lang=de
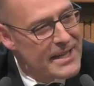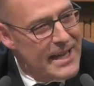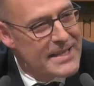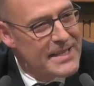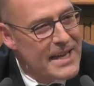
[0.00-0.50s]

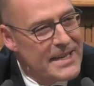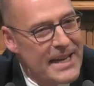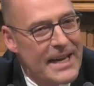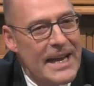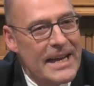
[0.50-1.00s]
dass dann
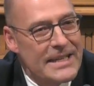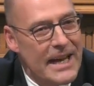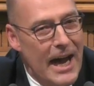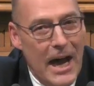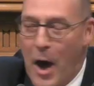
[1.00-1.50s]
der
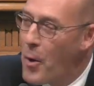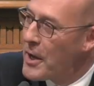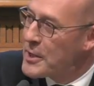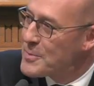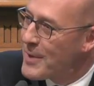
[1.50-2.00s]
Etat
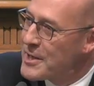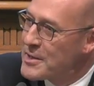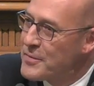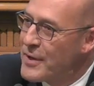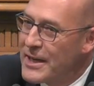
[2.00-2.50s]
auch
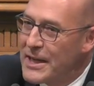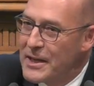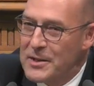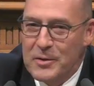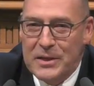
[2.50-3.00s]
entsprechend
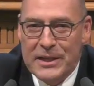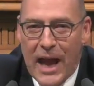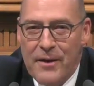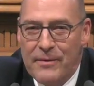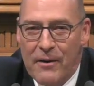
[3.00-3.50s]
verringert und nicht
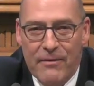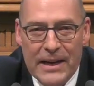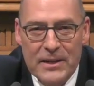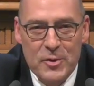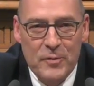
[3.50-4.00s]
einfach
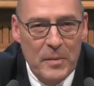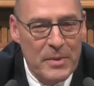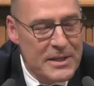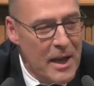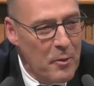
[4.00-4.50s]
weiter so wie
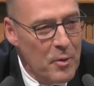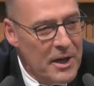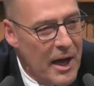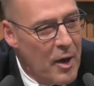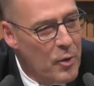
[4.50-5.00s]
bislang
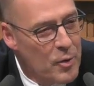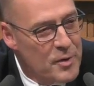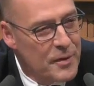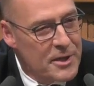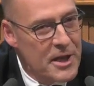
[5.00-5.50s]
oder gar
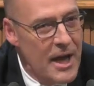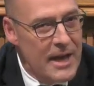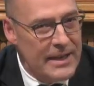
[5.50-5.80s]
erhöht wird,